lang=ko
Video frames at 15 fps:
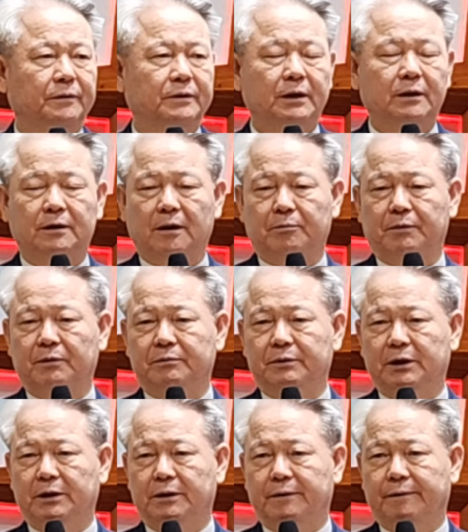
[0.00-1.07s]
살다
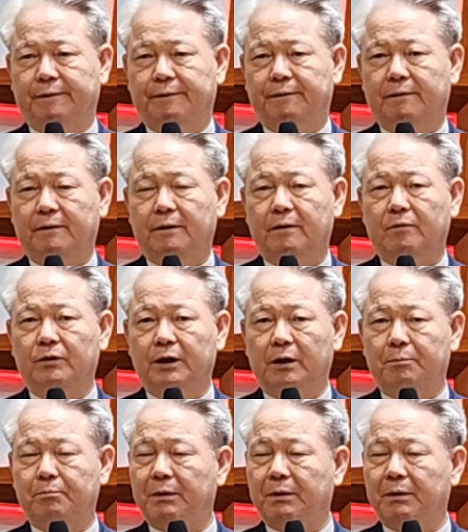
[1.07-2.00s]
보면 우리가